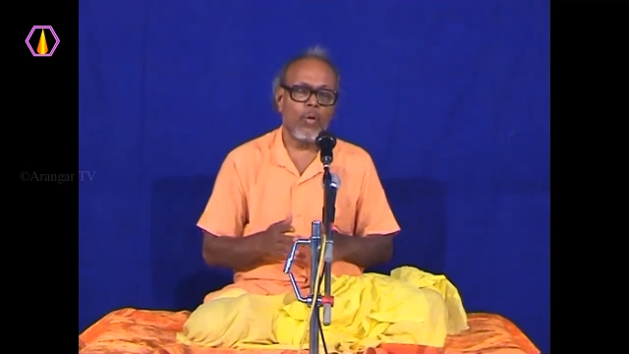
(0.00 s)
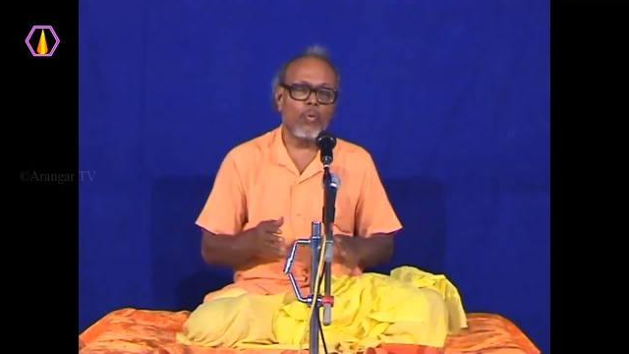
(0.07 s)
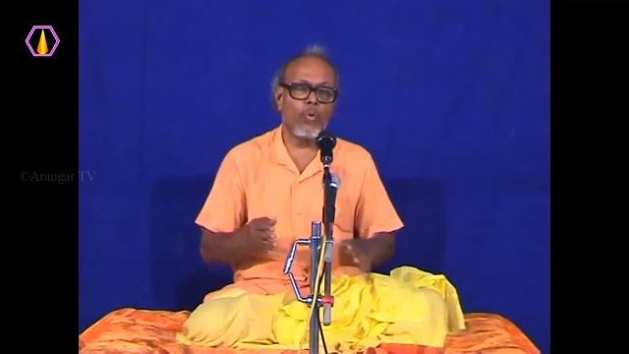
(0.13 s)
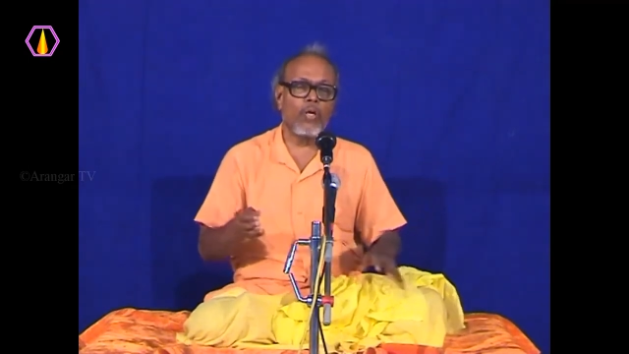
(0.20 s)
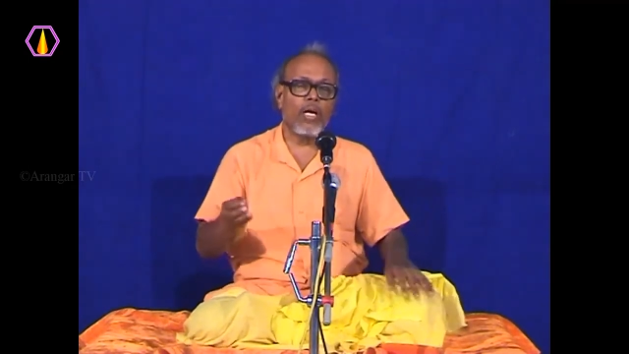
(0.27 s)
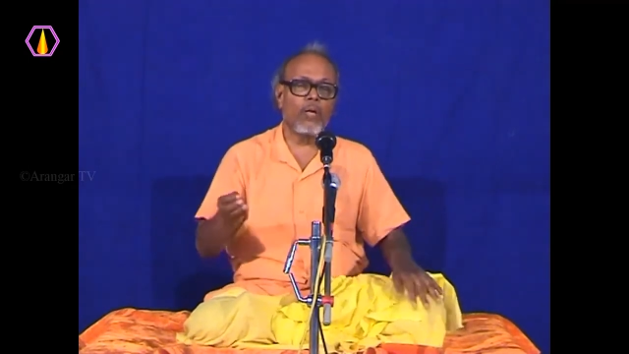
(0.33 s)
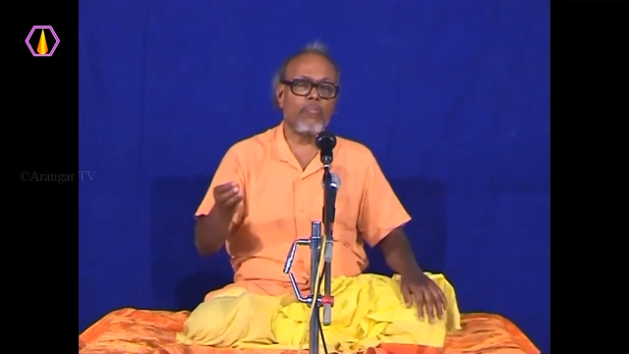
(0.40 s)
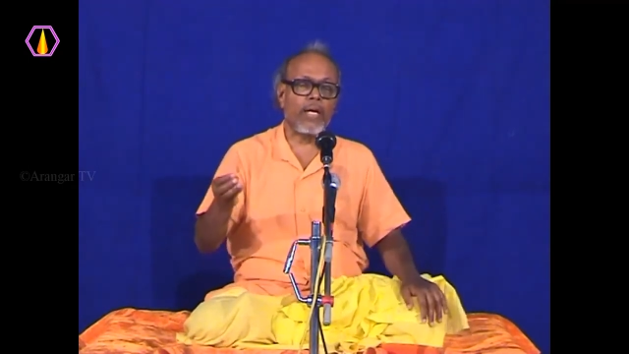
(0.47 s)

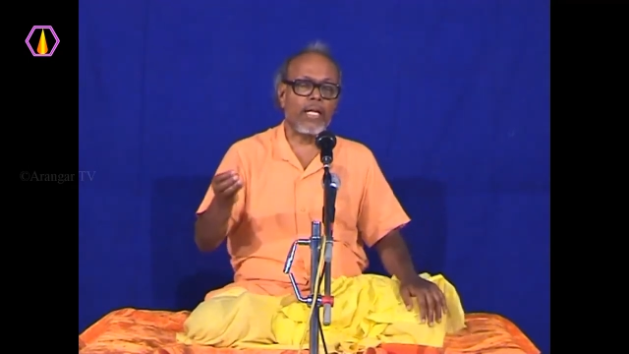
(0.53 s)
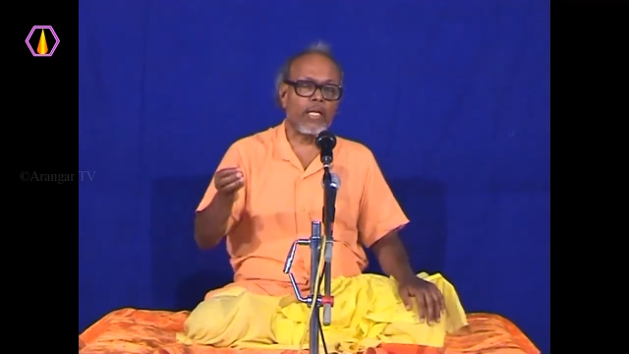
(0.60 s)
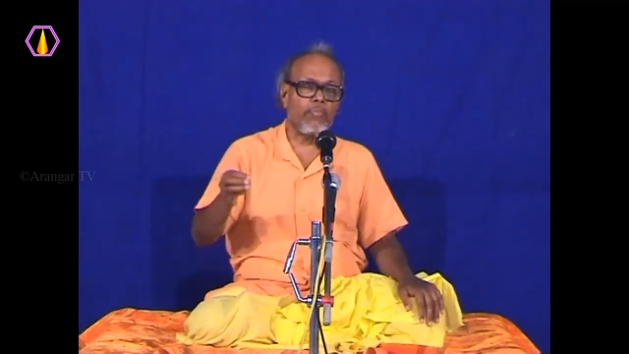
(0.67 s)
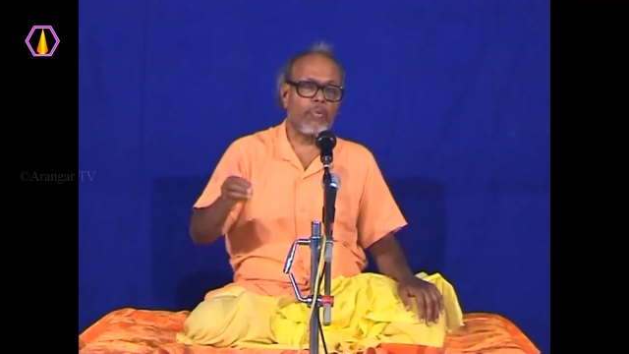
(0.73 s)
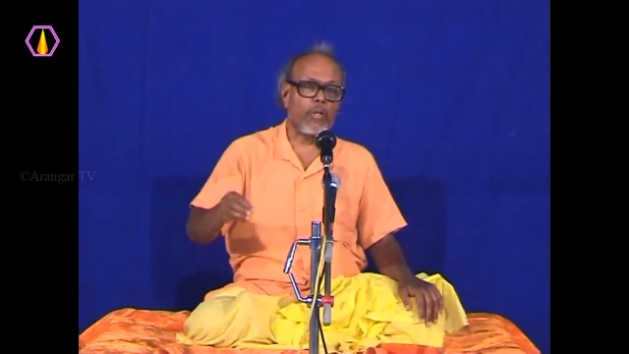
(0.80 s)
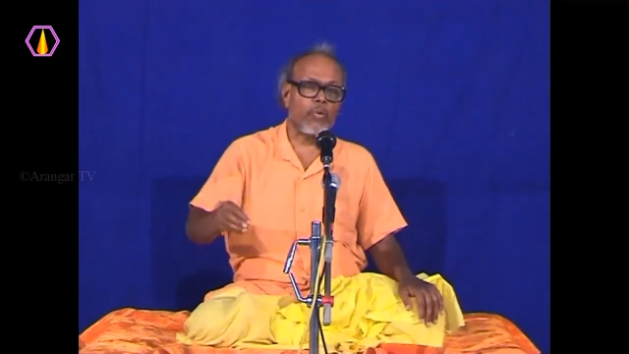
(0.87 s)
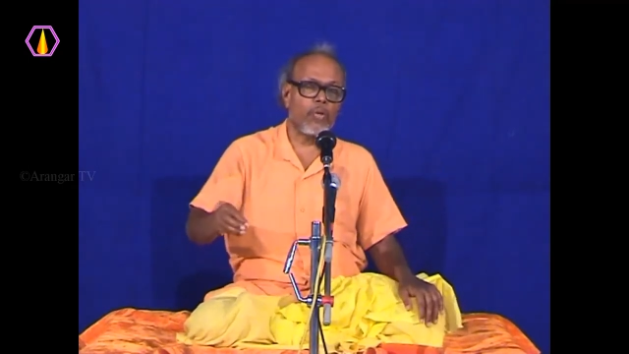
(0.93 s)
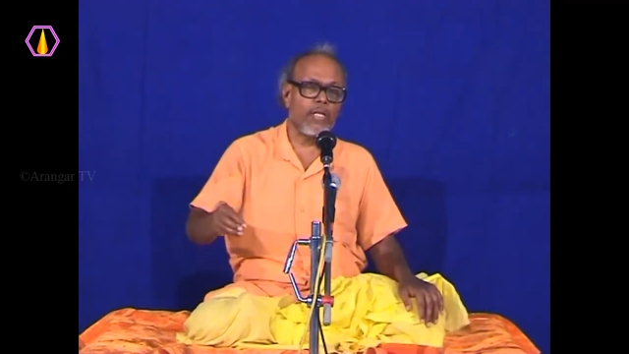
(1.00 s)
உன்னால்
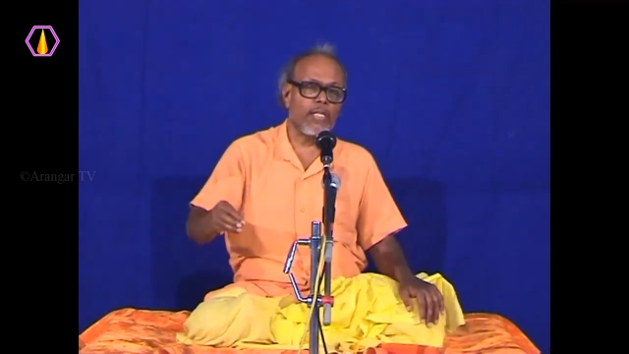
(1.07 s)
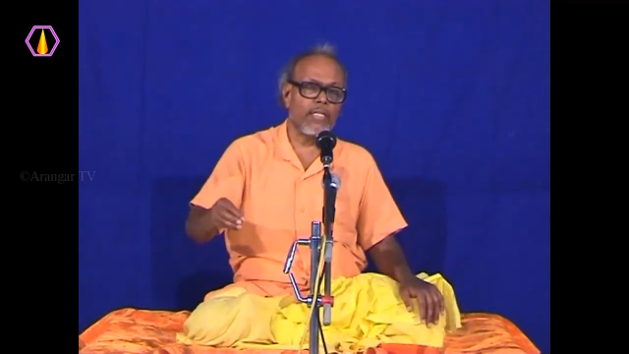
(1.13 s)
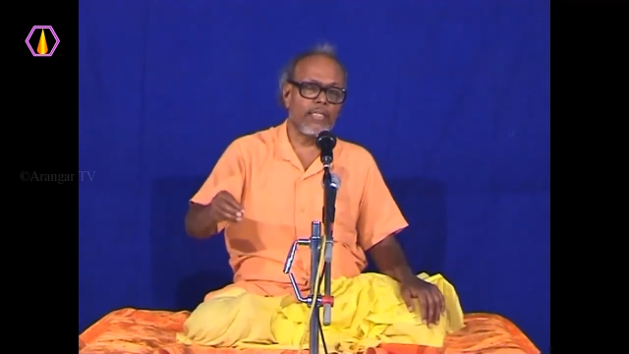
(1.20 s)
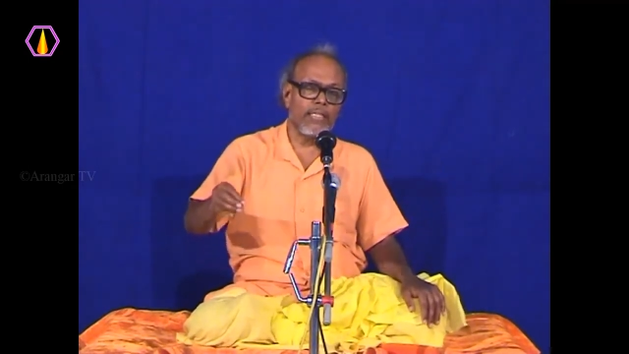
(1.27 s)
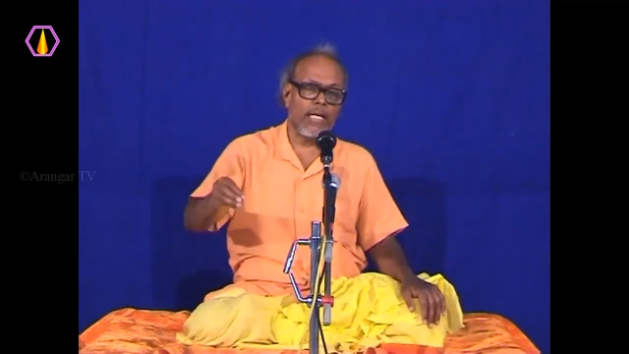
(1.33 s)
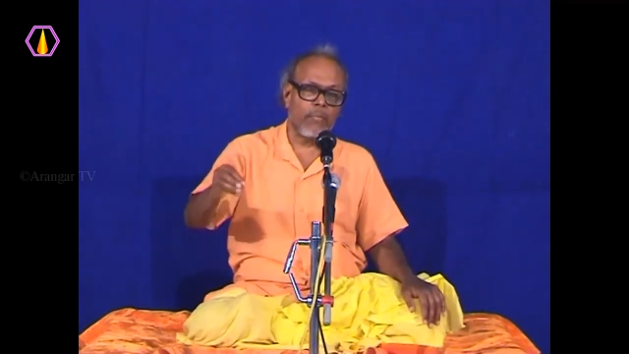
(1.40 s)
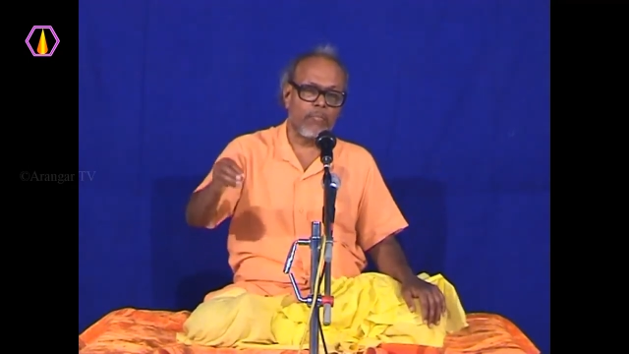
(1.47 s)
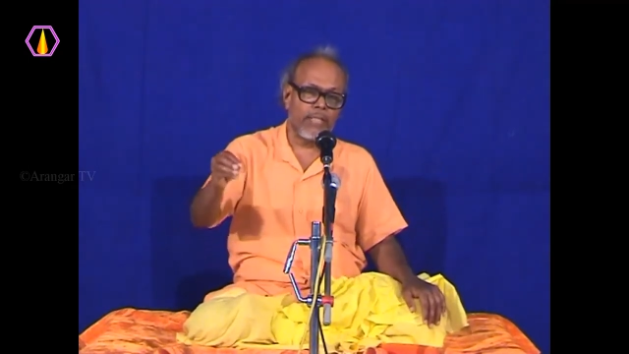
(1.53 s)
படைக்கப்பட்ட
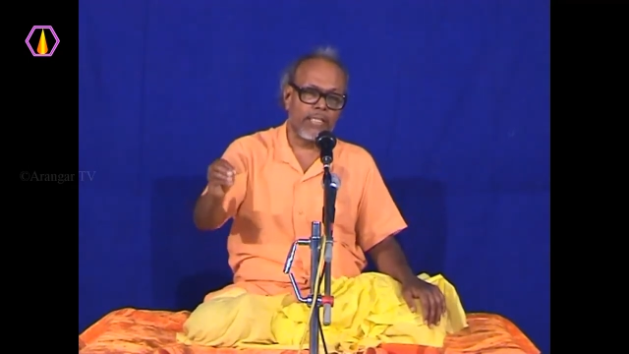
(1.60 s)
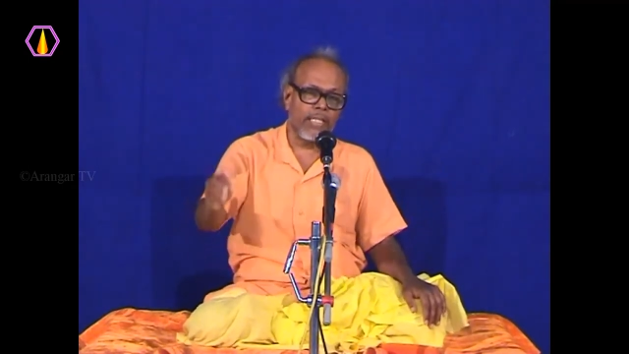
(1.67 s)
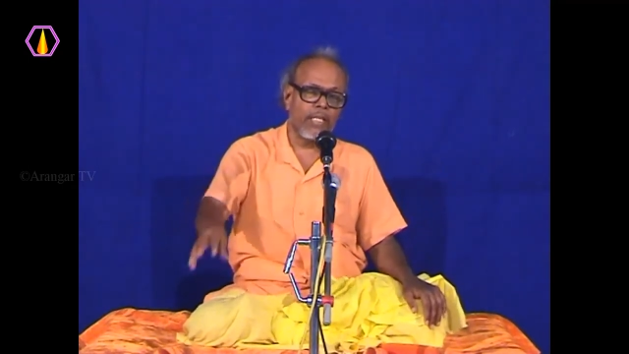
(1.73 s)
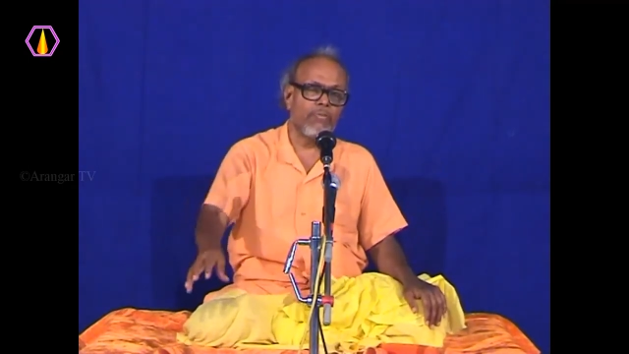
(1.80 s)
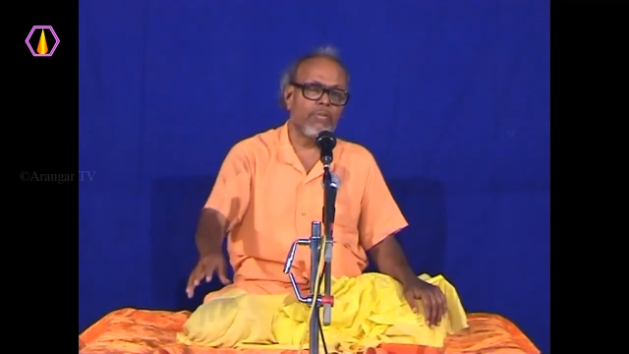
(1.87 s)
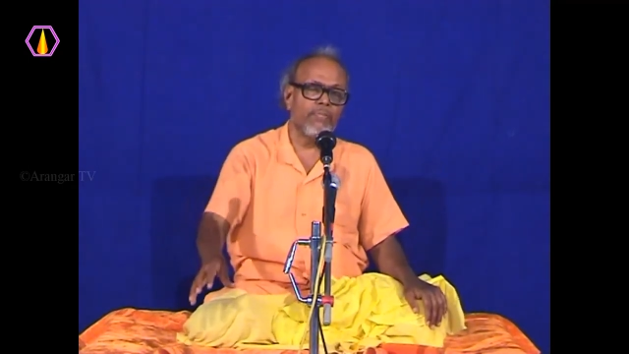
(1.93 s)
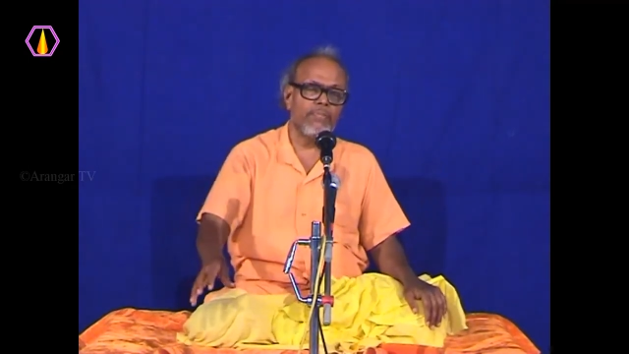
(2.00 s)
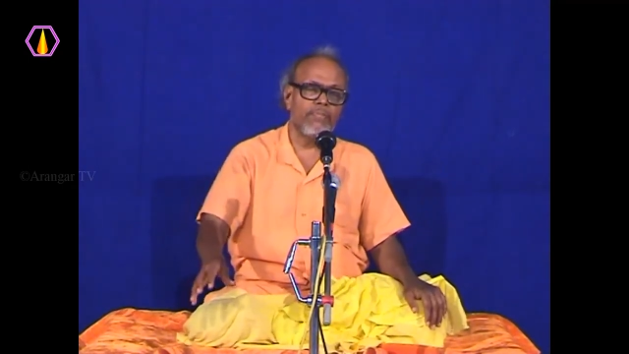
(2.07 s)
உயிரினங்களுக்கு நன்மை
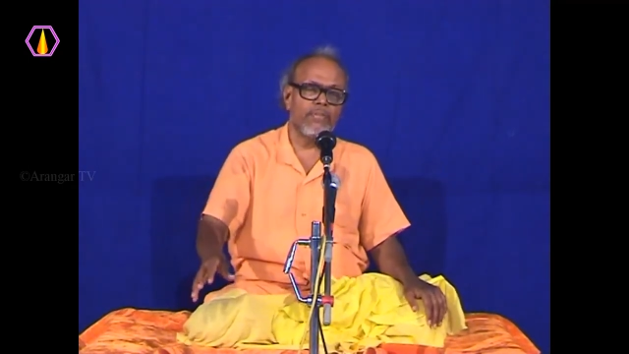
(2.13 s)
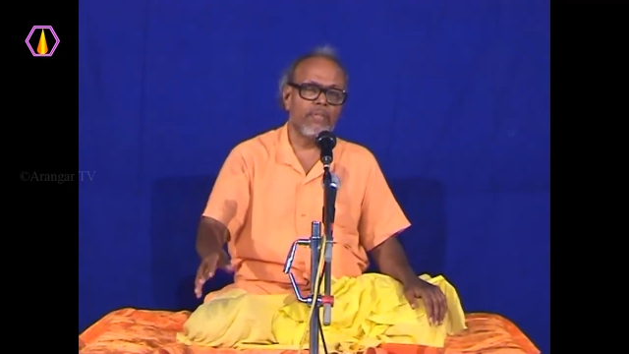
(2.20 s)
செய்யவும்